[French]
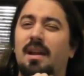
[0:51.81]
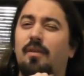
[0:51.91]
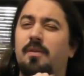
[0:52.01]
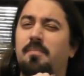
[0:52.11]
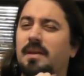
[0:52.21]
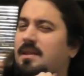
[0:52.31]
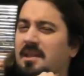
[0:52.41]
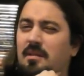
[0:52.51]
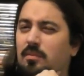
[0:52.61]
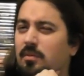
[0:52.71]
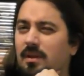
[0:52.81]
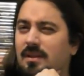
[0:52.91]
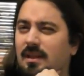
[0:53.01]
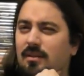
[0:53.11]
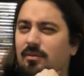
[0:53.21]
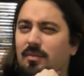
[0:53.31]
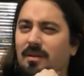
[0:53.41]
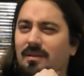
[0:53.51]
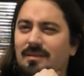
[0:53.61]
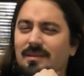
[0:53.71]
Elle a fait passer le mot exactement.